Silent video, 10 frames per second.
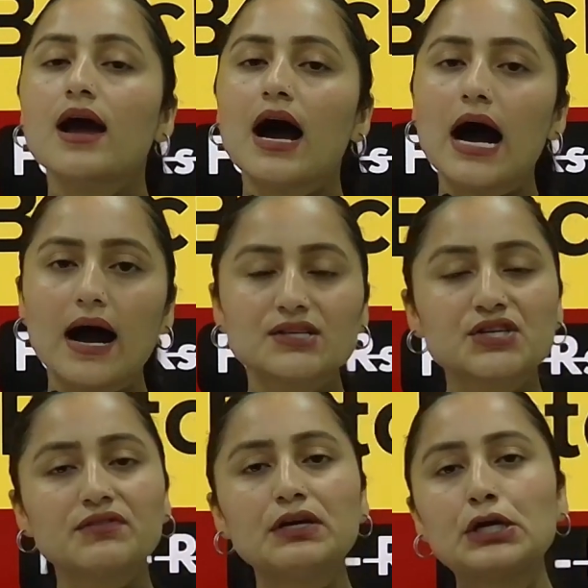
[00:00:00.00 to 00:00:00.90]
आज की
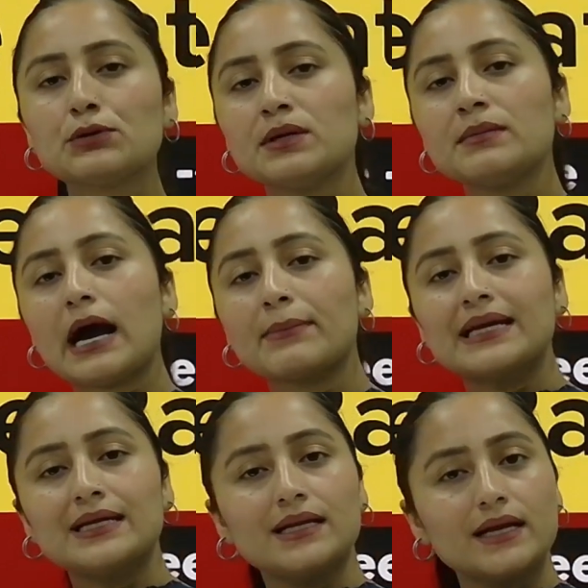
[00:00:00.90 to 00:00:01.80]
वीडियो में मैं आपके
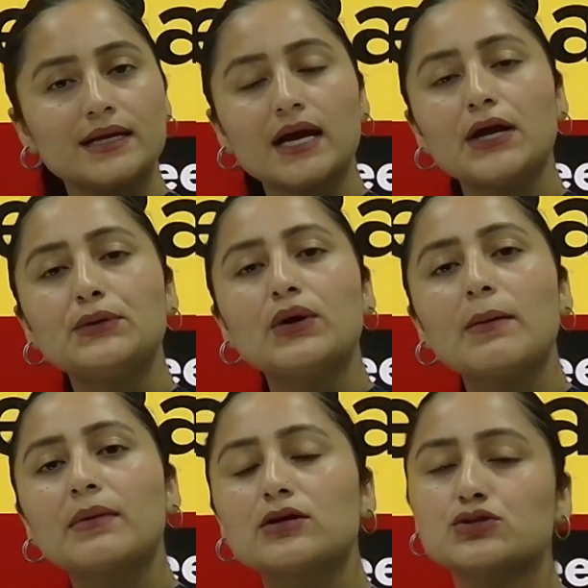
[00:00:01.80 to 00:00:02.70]
लिए लेके आई हूँ
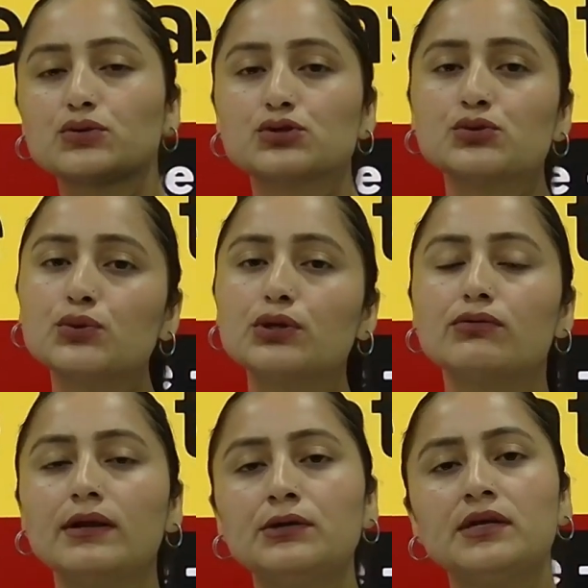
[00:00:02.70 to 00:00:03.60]
आपका जो जून
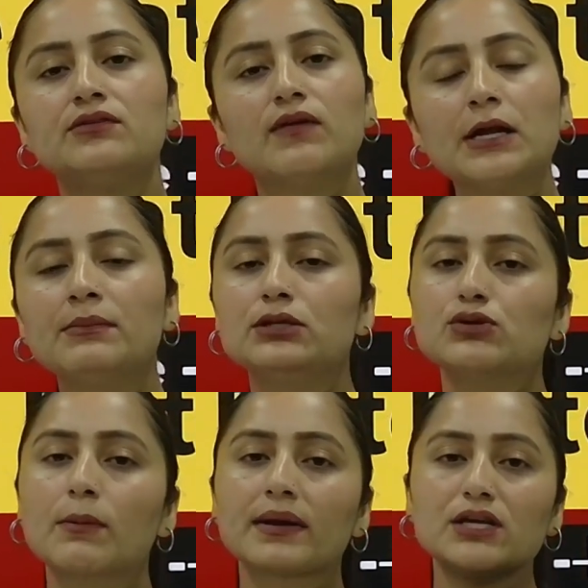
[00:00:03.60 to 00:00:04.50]
2021 में जो
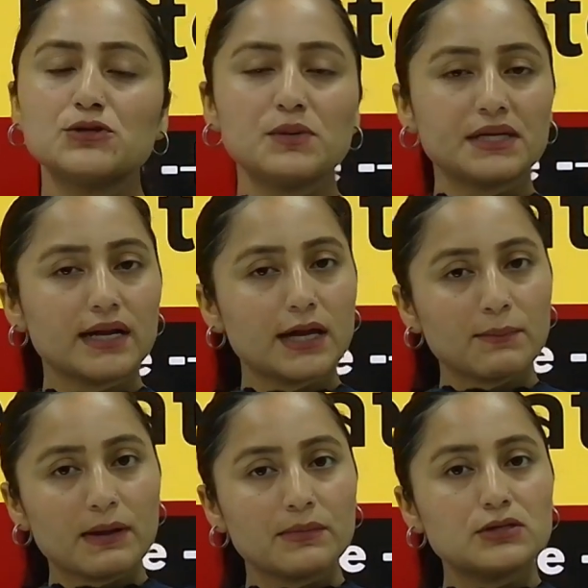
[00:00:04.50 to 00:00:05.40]
आपके एच पी के
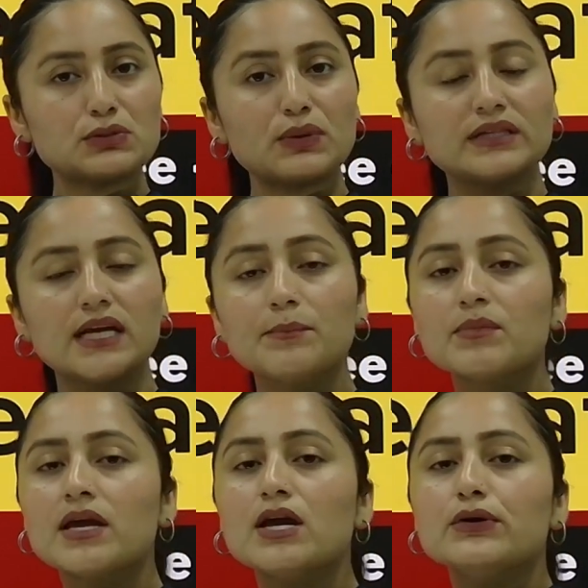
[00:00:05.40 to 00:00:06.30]
पेपर्स हुए थे
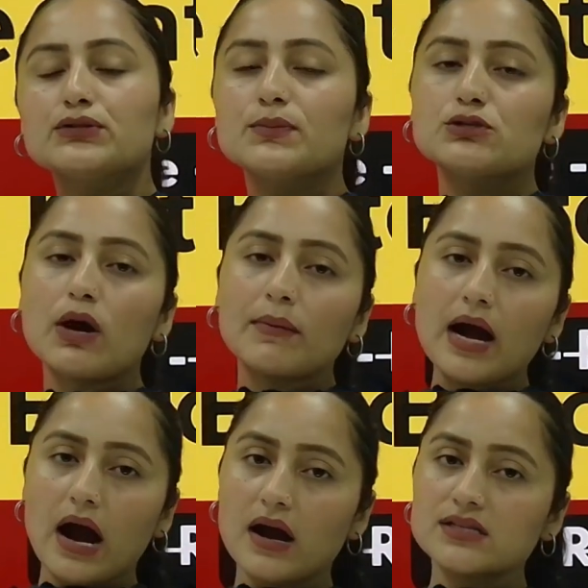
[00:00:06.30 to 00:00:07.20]
उसमें जो आपका
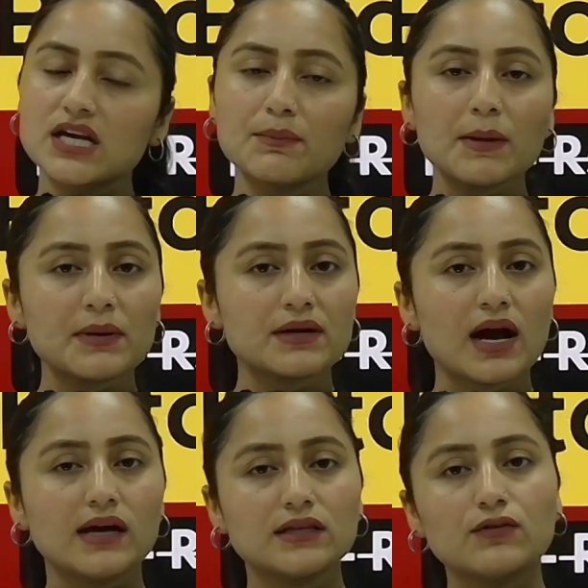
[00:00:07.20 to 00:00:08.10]
आर्ट्स का पेपर
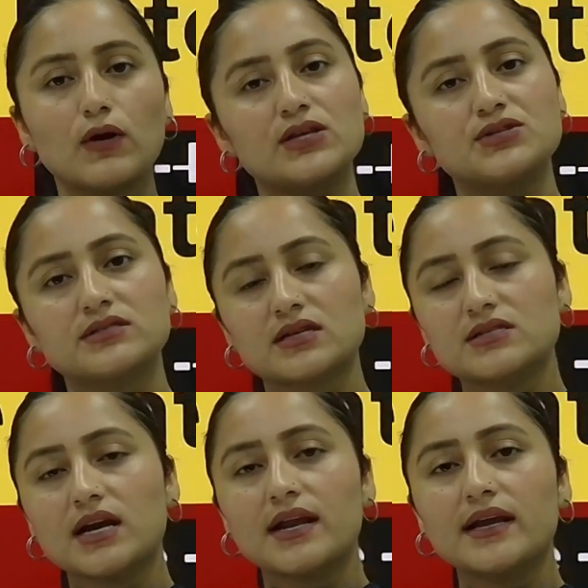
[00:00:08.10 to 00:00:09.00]
रहा था वो आज डिस्कस
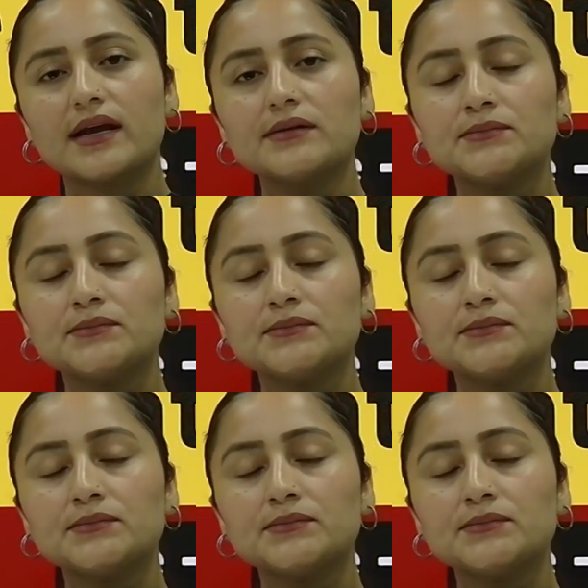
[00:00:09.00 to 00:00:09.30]
करेंगे